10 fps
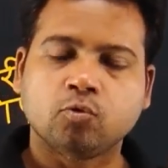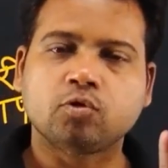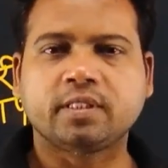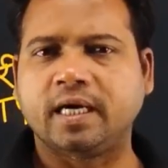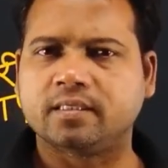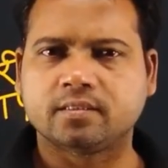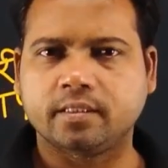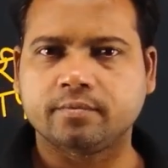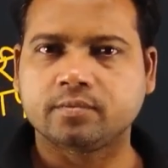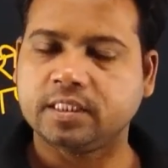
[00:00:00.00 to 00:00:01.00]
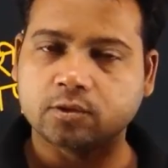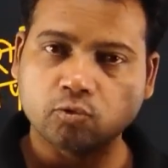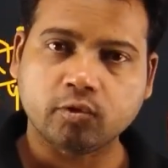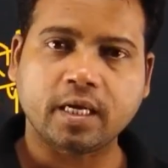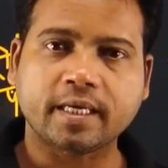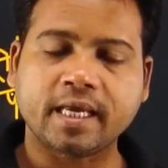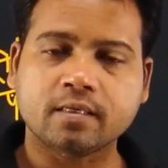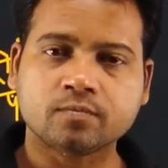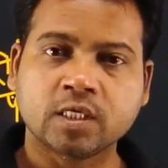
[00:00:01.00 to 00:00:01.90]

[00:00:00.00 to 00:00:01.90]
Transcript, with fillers: उत्थान से ठीक दूसरा क्या